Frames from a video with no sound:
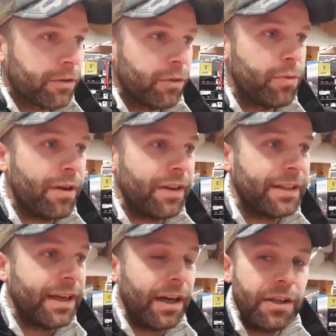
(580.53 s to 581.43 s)
celui avec
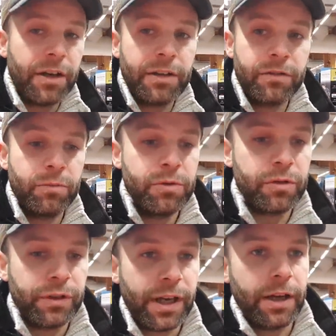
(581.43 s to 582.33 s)
dérailleur et celui ah,
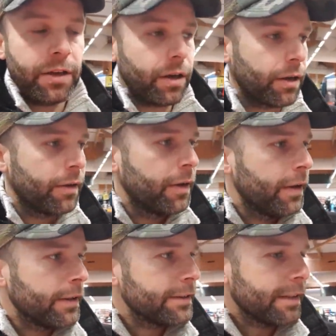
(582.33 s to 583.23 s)
sans dérailleur.
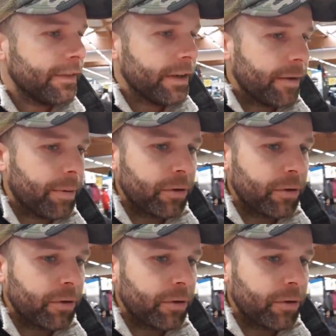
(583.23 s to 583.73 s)
Ça va, il n'y a pas